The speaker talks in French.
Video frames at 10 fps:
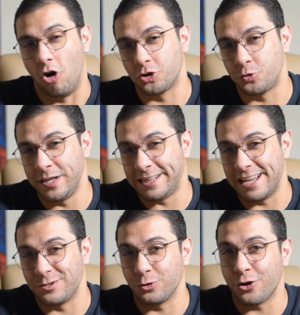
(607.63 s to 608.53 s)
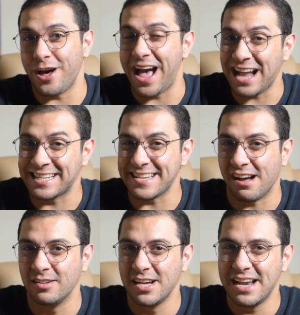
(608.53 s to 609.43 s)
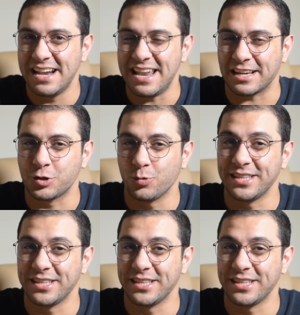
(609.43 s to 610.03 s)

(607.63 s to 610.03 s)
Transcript: Ensuite, l'assureur AXA. L'action